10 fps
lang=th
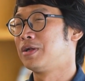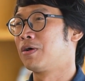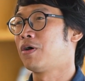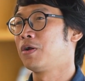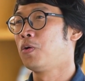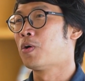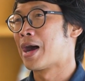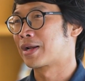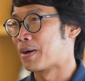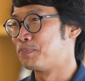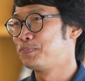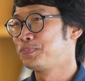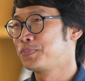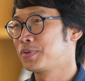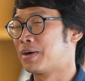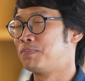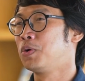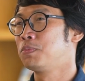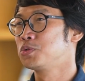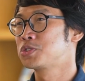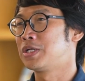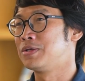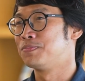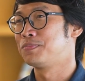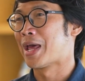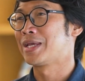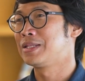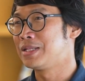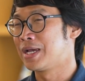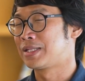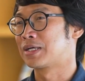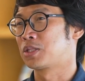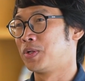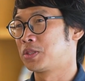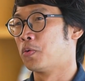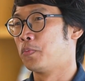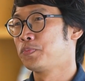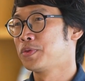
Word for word: แล้วก็โลกอาหรับกับโลกมุสลิม และอินเดียทางตะวันตก